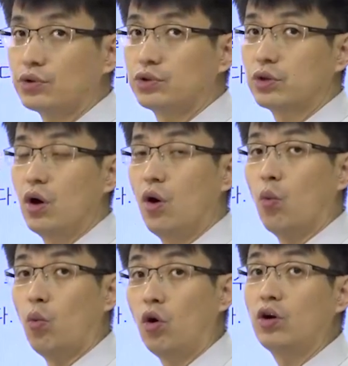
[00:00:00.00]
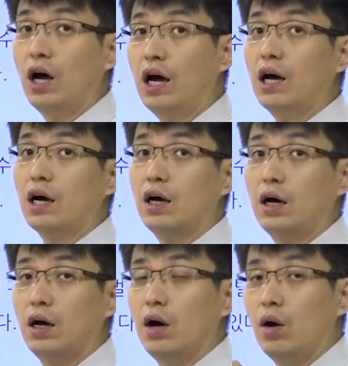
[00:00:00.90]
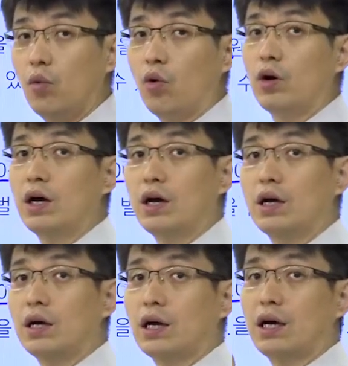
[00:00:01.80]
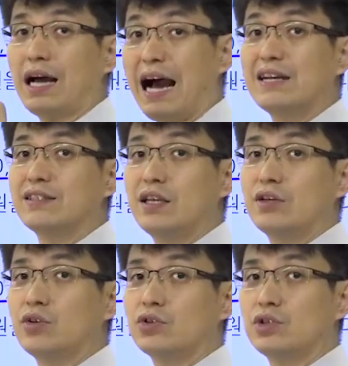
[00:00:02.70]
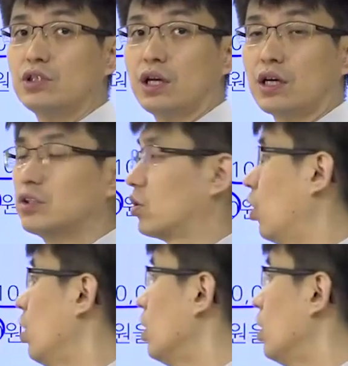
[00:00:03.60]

즉 원화가 원화가 강세인 거죠 이제 그죠?